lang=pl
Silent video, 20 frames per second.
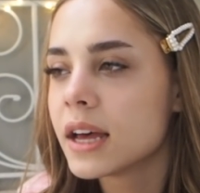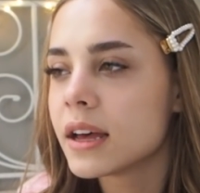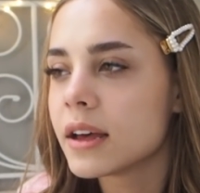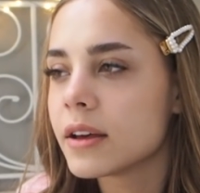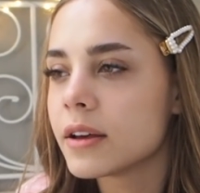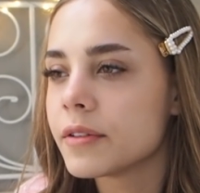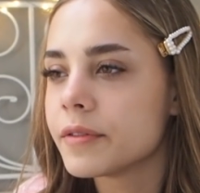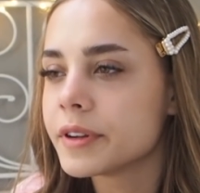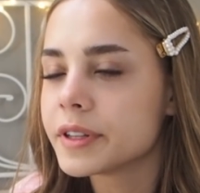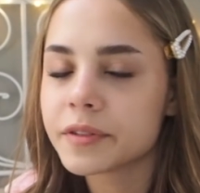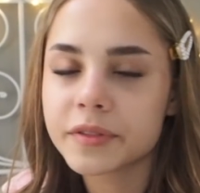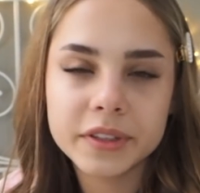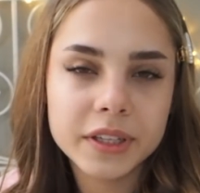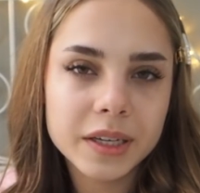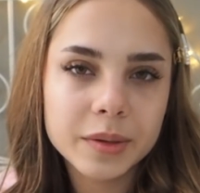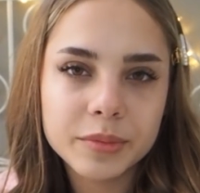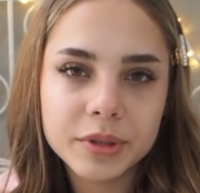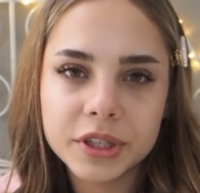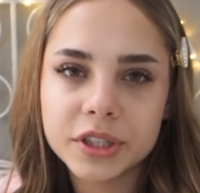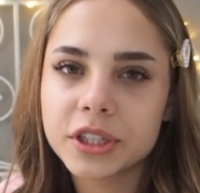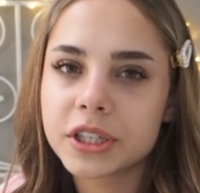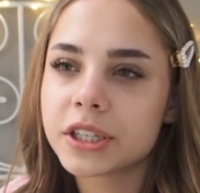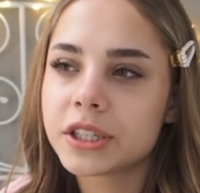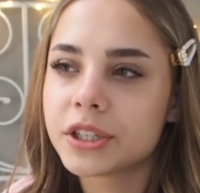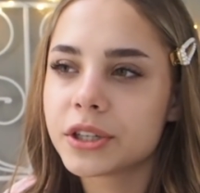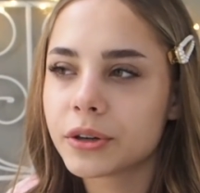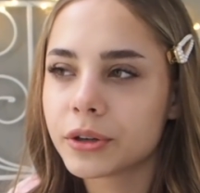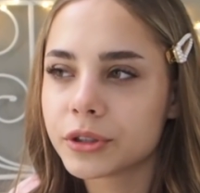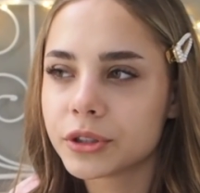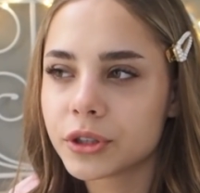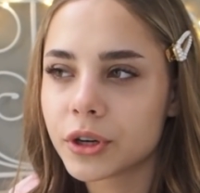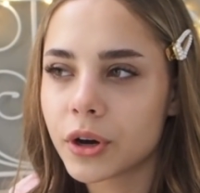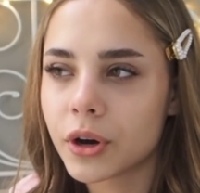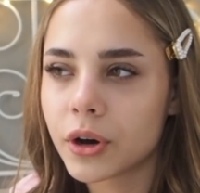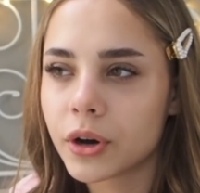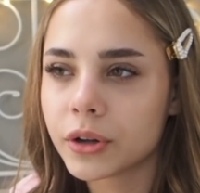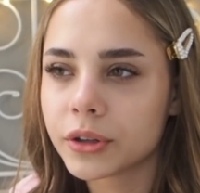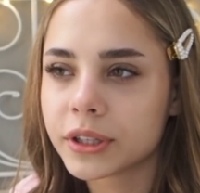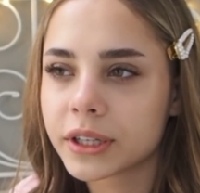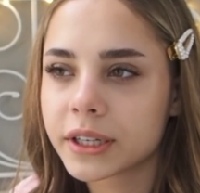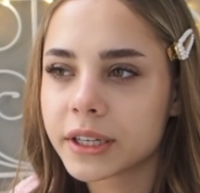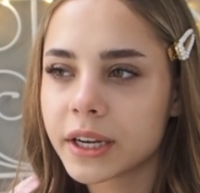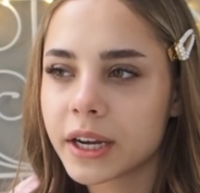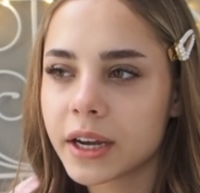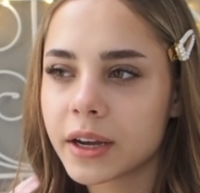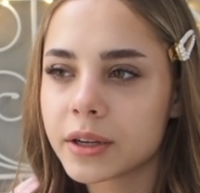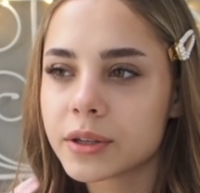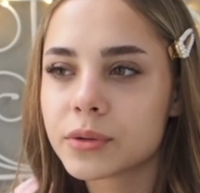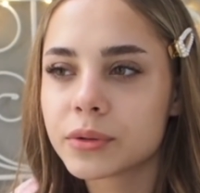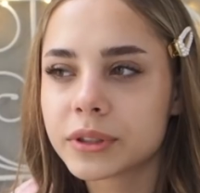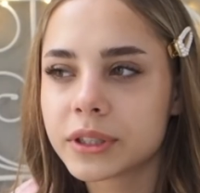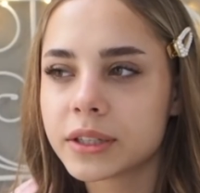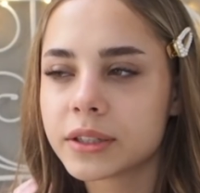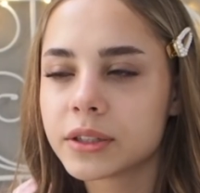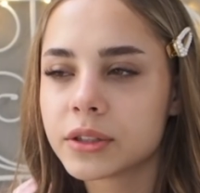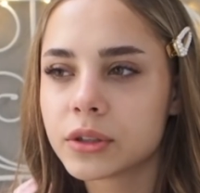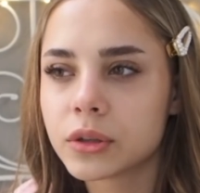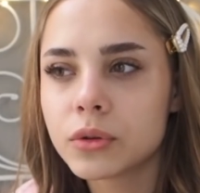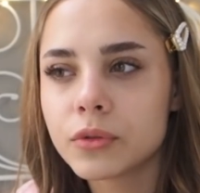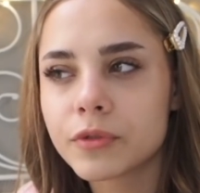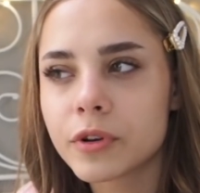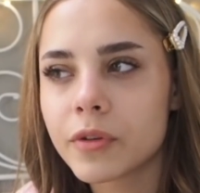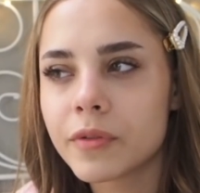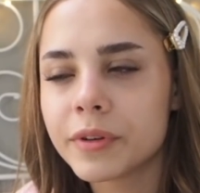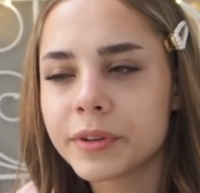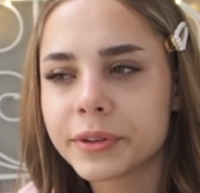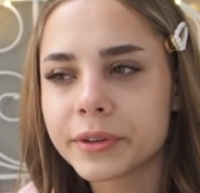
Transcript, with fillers: E, więc wydaje mi się, że jeśli chodzi o takie sukcesy solówkowe,